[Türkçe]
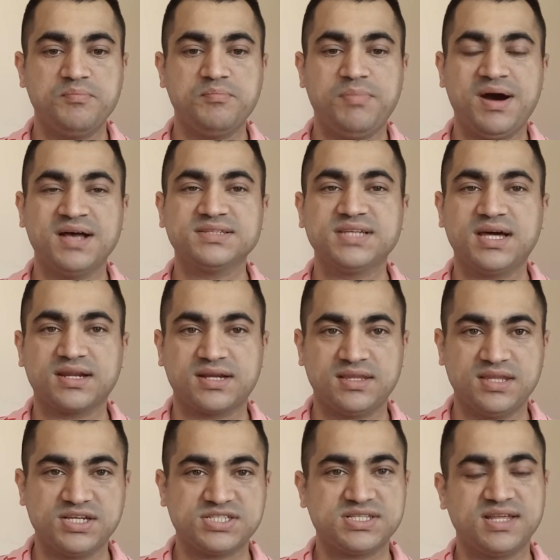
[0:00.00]
Bazı
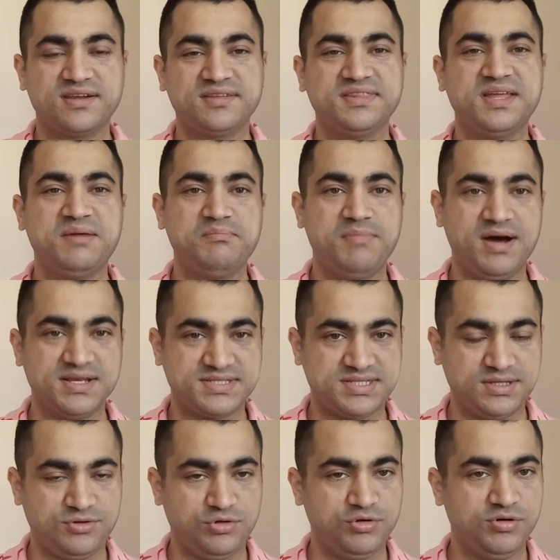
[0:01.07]
arkadaşlarından
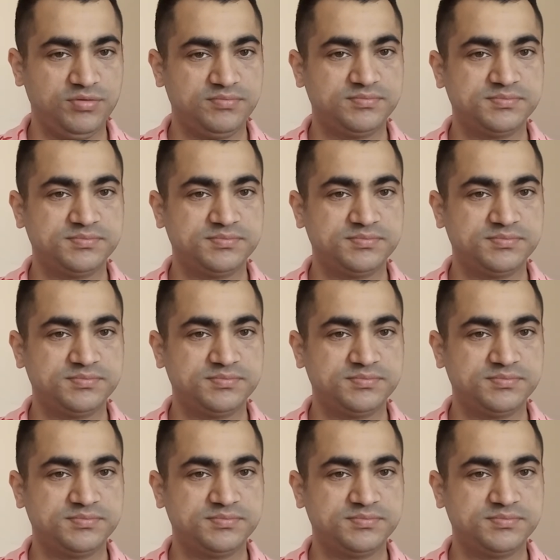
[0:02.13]
bahsediyor.